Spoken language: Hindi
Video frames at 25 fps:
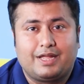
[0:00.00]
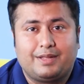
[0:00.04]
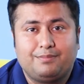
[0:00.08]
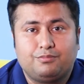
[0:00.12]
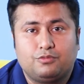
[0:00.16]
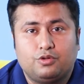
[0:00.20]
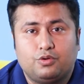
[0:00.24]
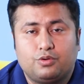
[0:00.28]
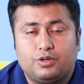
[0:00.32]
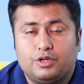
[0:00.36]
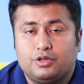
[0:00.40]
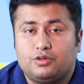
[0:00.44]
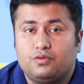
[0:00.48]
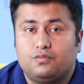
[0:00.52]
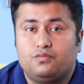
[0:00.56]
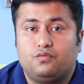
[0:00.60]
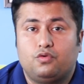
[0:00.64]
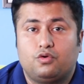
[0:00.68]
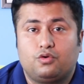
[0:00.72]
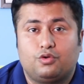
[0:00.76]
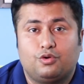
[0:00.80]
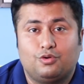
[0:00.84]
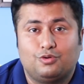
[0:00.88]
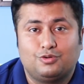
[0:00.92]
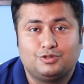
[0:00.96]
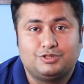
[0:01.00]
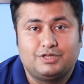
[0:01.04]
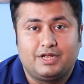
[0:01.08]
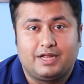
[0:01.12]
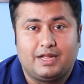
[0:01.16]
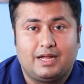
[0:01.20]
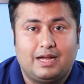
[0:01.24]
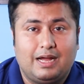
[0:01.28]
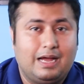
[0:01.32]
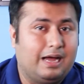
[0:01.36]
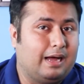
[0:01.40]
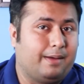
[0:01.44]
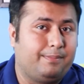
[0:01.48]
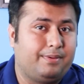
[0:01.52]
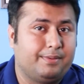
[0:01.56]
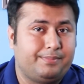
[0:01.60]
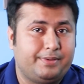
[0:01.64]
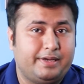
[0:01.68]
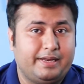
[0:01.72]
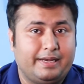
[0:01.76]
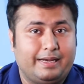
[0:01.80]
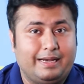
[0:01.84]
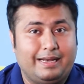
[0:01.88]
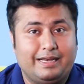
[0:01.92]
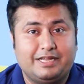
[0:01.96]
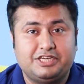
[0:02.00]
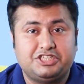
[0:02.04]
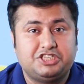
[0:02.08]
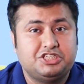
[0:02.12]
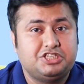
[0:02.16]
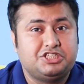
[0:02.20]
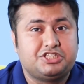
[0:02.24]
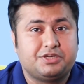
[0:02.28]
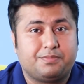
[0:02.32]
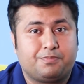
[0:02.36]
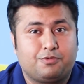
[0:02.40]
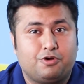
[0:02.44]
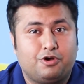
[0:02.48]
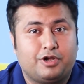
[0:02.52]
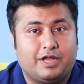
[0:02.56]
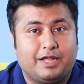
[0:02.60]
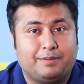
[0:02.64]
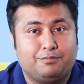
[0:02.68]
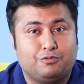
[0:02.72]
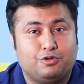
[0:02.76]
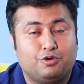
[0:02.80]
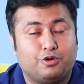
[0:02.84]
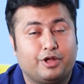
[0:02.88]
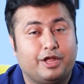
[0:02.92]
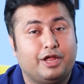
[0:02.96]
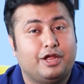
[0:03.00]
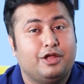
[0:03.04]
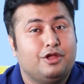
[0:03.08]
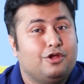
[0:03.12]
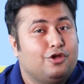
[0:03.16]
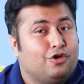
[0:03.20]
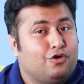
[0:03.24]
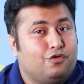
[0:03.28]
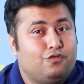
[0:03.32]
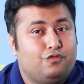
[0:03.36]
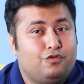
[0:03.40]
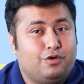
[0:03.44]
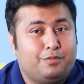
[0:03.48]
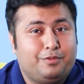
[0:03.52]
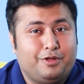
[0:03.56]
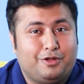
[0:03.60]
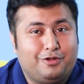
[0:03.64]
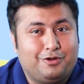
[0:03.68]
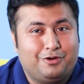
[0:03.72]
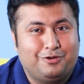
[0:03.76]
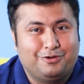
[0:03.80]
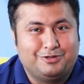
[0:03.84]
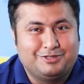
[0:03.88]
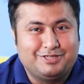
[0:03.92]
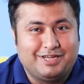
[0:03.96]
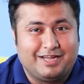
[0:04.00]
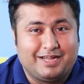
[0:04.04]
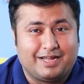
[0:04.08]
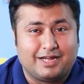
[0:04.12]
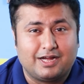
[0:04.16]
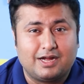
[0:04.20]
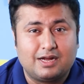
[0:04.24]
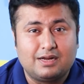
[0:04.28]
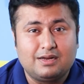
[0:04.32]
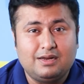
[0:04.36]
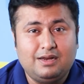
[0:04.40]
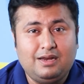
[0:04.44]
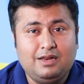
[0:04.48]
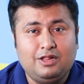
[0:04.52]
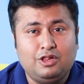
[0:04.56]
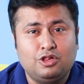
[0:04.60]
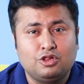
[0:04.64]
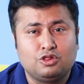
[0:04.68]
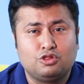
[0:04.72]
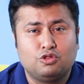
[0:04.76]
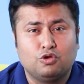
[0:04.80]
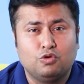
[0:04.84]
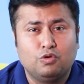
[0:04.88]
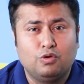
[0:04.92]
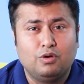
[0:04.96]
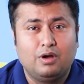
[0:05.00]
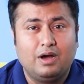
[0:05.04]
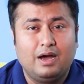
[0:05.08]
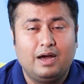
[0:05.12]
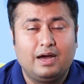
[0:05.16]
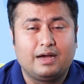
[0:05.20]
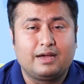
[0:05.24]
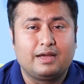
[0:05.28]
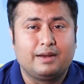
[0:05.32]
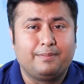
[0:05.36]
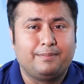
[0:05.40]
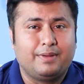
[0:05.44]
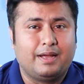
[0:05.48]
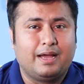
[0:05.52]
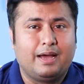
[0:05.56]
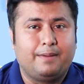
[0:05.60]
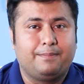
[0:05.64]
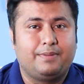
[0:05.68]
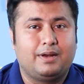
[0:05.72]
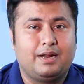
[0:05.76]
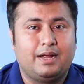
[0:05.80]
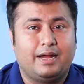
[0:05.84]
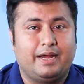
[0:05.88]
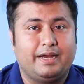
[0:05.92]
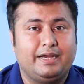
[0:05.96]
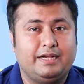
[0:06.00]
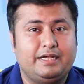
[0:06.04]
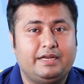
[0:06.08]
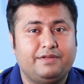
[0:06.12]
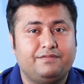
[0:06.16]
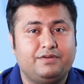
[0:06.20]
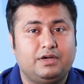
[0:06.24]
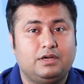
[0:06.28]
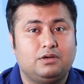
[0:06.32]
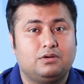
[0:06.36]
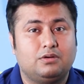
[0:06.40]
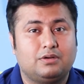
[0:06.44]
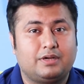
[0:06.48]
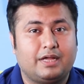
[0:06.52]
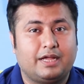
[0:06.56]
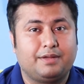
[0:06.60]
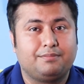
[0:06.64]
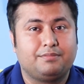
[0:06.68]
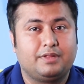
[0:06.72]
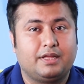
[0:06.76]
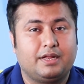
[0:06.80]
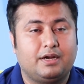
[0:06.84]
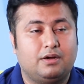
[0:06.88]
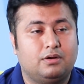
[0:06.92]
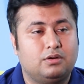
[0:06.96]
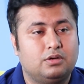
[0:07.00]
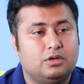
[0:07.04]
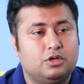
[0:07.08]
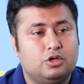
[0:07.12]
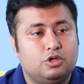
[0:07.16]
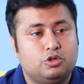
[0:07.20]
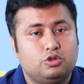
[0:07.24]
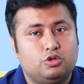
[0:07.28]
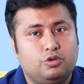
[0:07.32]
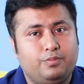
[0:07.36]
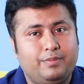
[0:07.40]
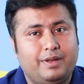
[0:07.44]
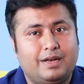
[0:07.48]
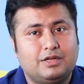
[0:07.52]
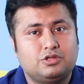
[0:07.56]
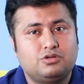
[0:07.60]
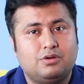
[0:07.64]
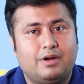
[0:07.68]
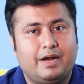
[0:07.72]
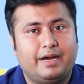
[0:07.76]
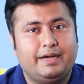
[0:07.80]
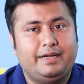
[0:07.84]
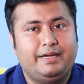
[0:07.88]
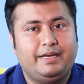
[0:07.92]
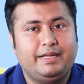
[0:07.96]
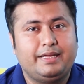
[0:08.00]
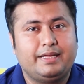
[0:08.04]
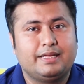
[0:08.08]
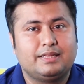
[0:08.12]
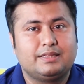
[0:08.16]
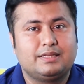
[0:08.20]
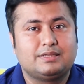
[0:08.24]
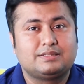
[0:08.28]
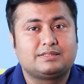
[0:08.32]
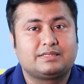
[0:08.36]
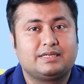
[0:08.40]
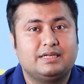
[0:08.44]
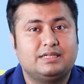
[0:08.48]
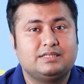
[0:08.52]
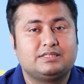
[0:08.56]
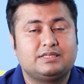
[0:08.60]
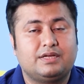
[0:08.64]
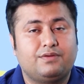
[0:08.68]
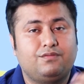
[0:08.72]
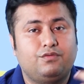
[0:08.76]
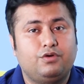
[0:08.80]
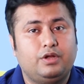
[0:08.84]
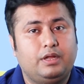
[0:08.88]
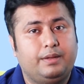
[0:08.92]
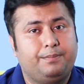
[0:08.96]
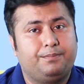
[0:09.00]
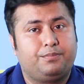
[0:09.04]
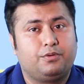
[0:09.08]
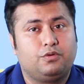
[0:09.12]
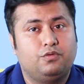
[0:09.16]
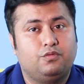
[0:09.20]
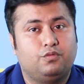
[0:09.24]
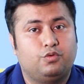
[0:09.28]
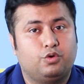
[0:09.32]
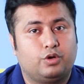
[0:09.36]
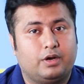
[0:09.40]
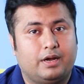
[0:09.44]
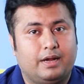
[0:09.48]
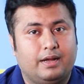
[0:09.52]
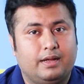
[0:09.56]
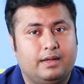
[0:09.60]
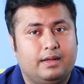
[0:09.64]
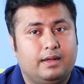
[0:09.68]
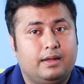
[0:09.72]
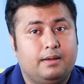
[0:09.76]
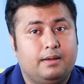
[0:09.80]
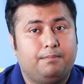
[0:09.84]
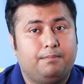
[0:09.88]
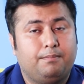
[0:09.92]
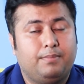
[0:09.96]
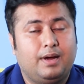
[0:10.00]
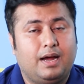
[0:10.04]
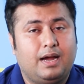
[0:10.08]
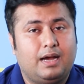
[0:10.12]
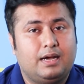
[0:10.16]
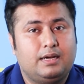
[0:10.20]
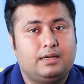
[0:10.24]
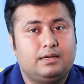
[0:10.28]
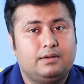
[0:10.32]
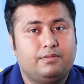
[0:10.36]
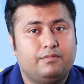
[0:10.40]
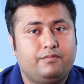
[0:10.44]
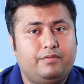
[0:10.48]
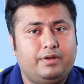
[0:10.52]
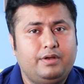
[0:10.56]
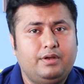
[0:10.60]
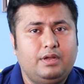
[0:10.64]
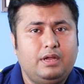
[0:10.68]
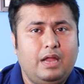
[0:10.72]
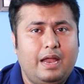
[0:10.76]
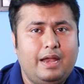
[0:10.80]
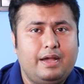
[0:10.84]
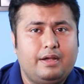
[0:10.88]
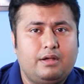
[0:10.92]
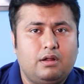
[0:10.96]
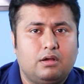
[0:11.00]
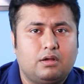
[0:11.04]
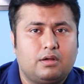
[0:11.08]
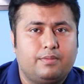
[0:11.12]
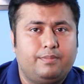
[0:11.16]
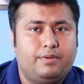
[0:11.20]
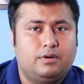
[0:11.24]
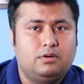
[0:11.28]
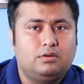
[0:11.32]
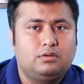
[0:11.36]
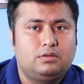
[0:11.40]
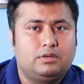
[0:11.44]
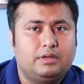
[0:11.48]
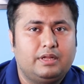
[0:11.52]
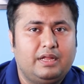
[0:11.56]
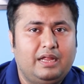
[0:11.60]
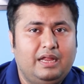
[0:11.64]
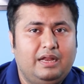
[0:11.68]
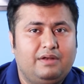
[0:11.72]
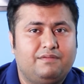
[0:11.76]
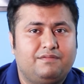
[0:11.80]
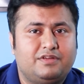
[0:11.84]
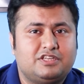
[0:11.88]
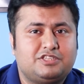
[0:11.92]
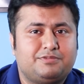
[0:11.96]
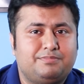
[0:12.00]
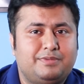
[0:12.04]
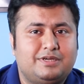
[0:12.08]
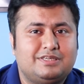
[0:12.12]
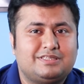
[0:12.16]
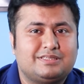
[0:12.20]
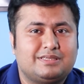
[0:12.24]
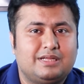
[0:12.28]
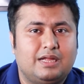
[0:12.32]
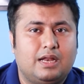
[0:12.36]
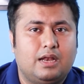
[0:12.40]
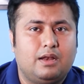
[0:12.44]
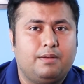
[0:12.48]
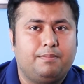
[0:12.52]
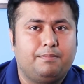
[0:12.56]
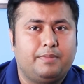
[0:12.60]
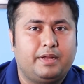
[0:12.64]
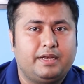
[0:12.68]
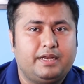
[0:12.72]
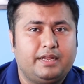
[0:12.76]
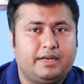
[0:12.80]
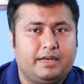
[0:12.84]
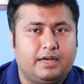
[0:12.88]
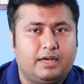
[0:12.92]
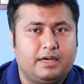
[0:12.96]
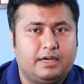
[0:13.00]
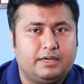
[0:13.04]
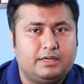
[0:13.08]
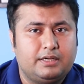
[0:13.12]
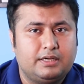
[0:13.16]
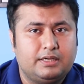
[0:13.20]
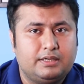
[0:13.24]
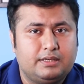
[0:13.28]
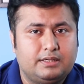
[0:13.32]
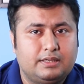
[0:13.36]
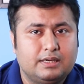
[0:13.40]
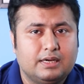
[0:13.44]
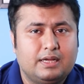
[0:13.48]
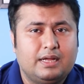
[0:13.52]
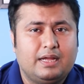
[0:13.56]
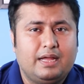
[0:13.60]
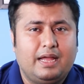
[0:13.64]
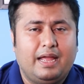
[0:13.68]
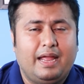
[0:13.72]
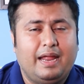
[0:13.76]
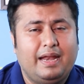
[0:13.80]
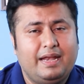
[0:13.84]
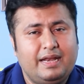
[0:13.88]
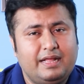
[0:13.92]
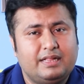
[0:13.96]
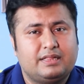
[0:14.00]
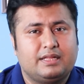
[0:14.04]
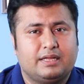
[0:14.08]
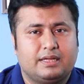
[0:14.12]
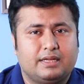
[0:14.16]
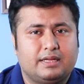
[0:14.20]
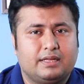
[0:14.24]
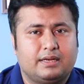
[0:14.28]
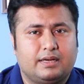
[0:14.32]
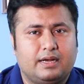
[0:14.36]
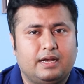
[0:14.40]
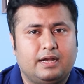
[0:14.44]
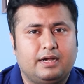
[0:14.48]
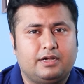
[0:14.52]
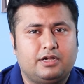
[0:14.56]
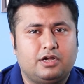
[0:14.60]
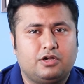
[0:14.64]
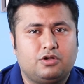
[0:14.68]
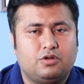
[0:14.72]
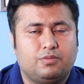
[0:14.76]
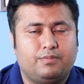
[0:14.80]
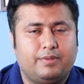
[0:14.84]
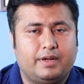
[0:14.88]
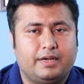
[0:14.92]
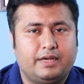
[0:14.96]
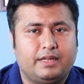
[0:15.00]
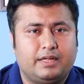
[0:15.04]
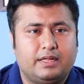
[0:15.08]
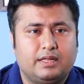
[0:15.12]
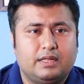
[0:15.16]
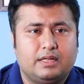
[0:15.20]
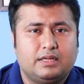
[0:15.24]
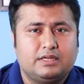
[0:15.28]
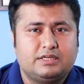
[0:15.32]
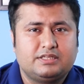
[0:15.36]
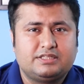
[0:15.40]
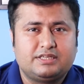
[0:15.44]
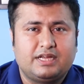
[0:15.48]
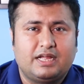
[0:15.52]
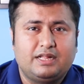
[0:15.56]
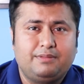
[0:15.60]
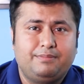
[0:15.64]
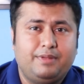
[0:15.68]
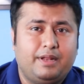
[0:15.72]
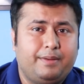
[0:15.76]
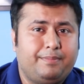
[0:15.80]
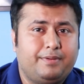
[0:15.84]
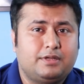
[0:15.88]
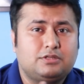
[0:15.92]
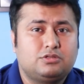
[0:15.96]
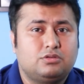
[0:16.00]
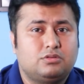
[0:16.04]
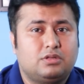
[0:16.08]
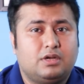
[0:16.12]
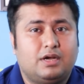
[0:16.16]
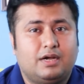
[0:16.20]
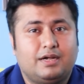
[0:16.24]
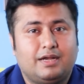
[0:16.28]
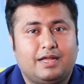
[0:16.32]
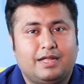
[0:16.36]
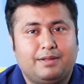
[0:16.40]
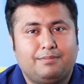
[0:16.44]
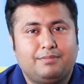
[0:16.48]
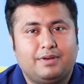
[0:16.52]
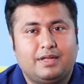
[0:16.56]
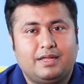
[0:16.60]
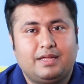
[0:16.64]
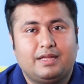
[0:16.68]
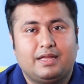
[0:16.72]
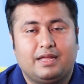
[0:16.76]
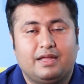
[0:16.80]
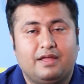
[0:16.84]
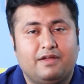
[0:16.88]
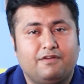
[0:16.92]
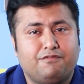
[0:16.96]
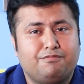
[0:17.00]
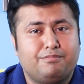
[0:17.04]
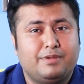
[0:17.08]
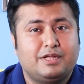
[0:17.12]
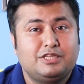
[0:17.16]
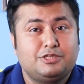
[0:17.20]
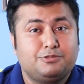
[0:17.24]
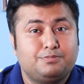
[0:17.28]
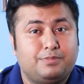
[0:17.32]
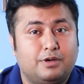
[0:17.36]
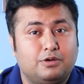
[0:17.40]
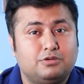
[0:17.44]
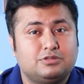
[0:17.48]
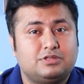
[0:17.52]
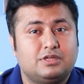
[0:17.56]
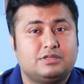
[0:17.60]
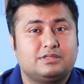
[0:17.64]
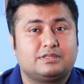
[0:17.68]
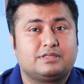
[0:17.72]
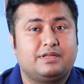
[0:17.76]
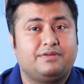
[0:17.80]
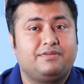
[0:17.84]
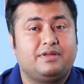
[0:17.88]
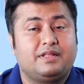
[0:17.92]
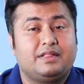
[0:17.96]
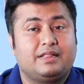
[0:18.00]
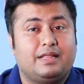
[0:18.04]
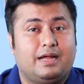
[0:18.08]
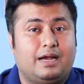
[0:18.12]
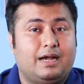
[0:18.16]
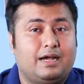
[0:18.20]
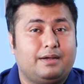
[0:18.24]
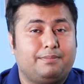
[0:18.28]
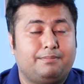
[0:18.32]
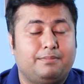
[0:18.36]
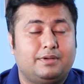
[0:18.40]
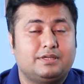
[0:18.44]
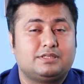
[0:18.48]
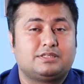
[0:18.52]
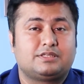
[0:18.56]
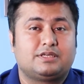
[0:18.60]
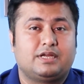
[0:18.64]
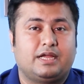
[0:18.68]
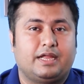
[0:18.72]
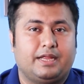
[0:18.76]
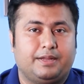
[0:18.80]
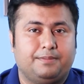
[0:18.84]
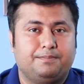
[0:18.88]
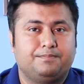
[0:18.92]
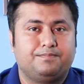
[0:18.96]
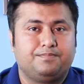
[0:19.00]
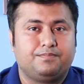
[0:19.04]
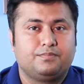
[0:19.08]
टाइम दोगे तो वो ग्रो हो जाएगा आप अपने रिलेशनशिप को टाइम दोगे वो भी ग्रो हो जाएगा तो अगर मैं अपना टी फील्ड को टाइम दे रहा हूँ तो मेरा जो टी के अंदर स्किल्स है वो इम्प्रूव हो रहा है बट वेन आई टॉक अबाउट इन्वेस्टमेंट स्किल मनी रिलेटेड एनी थिंग रिलेटेड टू मनी शायद मेरे पास उतना टाइम नहीं है इफ़ माई स्पाउस इज गिविंग दैट मच टाइम